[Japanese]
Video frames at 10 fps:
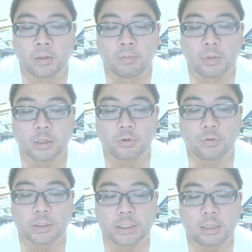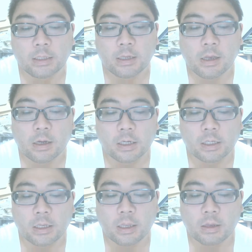場所は3年がかり
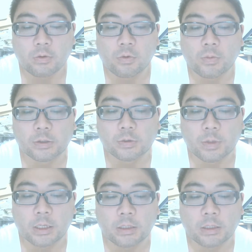で原稿をまとめ